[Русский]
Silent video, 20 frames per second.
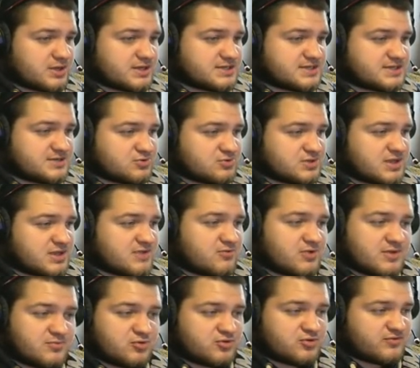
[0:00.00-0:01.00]
А если на него
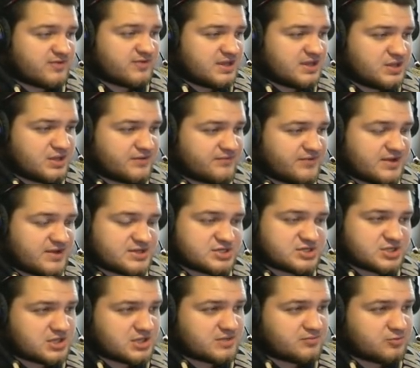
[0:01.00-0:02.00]
не будет винилов, я
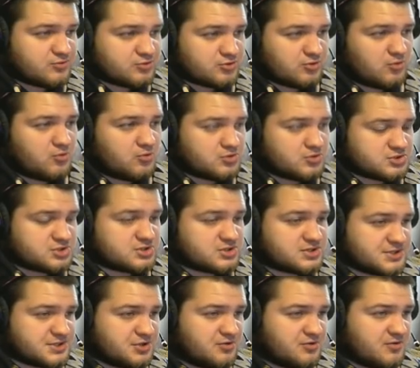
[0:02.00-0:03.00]
считаю, это будет очень
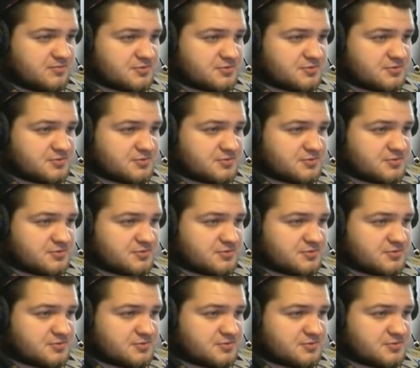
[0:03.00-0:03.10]
хреново,